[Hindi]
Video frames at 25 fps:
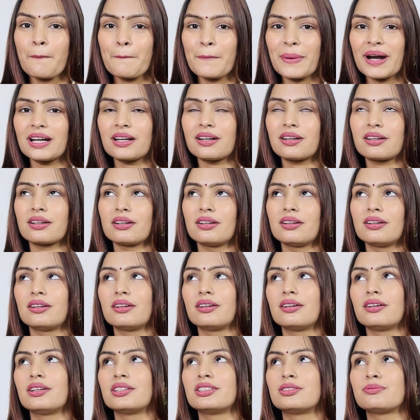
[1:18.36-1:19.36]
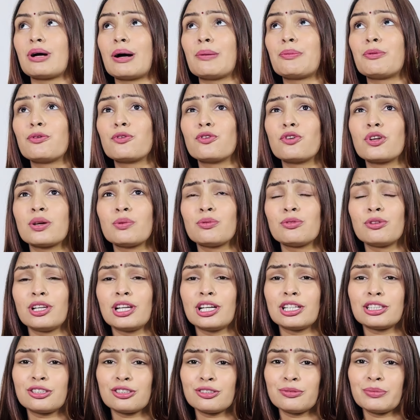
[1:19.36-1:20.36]
बट जब आप लोगों ने
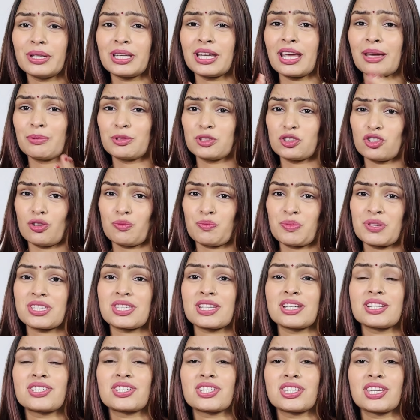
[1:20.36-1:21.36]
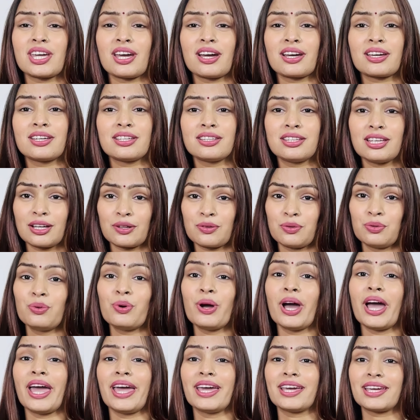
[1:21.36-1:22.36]
बोला तो मैंने अमेज़ोन पे सर्च किया कि देखूँ
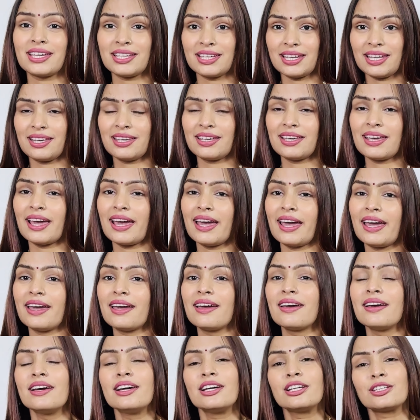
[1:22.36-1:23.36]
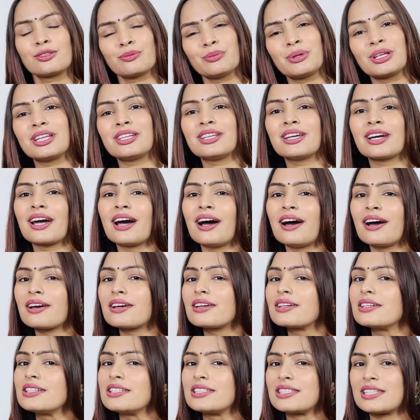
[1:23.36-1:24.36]
है कि नहीं है तो मैंने देखा
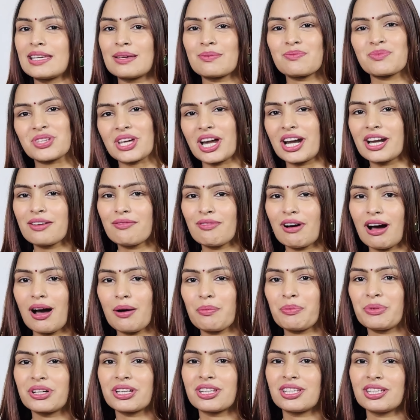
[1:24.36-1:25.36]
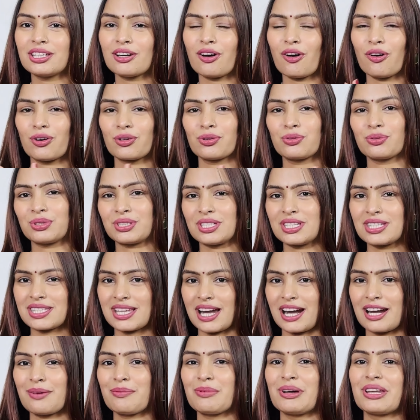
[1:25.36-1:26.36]
कि सेम साड़ी वहाँ पर थी और दो तीन
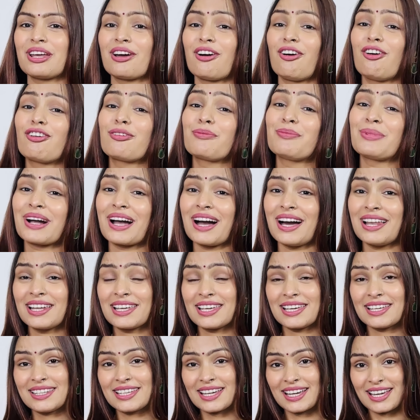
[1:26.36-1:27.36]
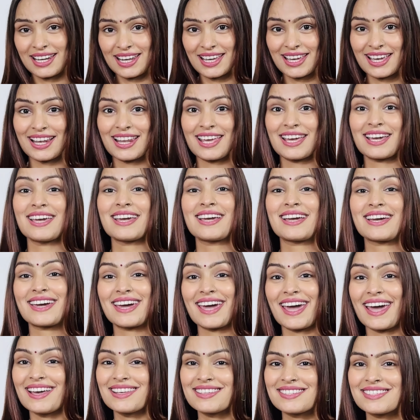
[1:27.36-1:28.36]
साड़ी मैंने और मंगा ली ये देखने के लिए कि
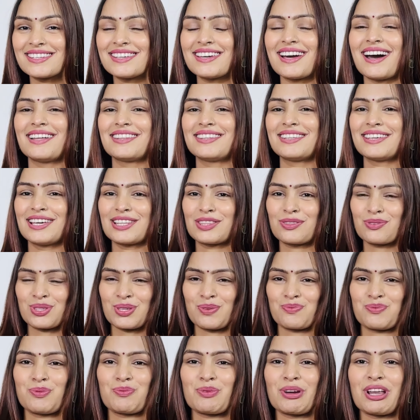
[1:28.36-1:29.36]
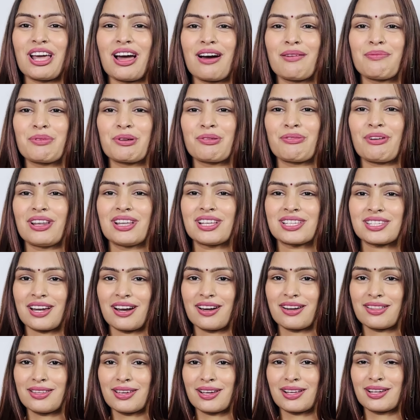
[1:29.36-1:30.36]
कैसे आती है तो सबसे पहले आप ये वाली
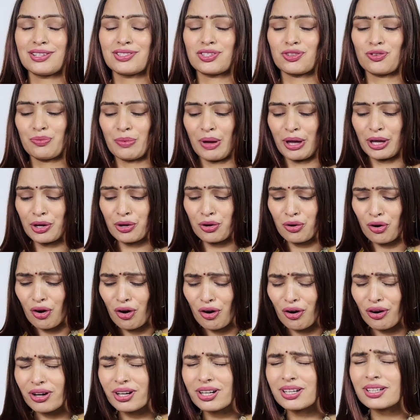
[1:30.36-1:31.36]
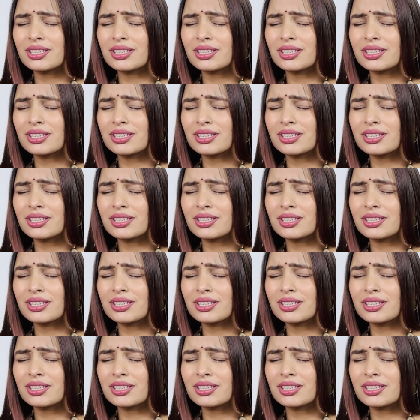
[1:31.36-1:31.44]
साड़ी देख लीजिए माई oh गॉड